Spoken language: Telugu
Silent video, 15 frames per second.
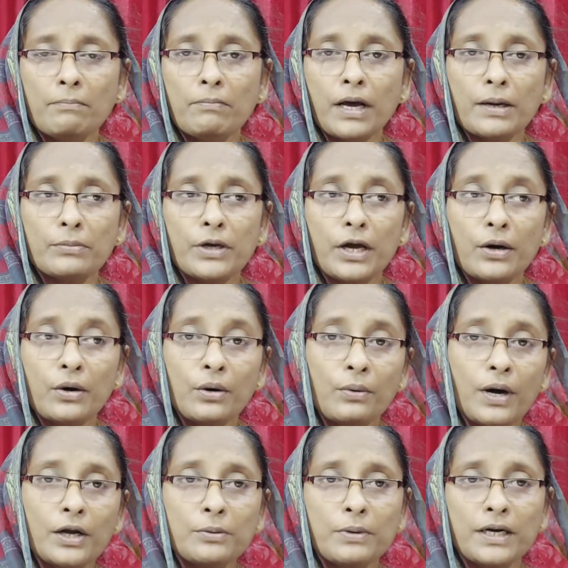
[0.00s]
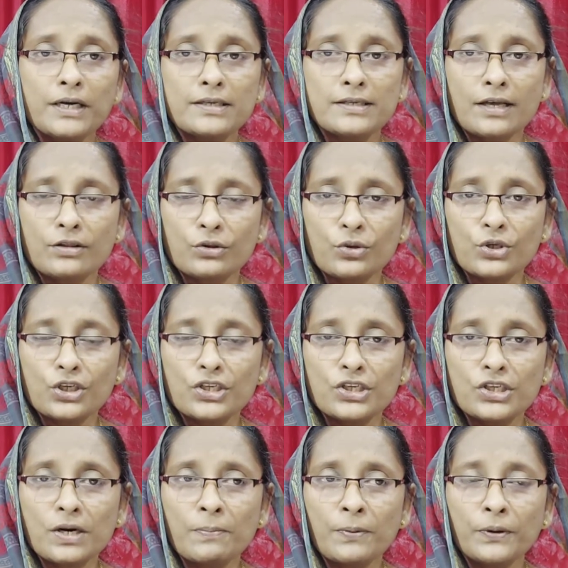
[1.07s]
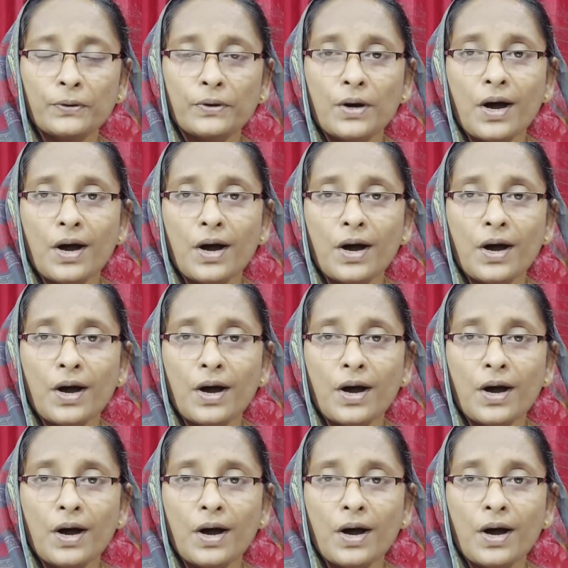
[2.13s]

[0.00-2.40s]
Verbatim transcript: మనం యహోవాను బట్టి సంతోషించినప్పుడు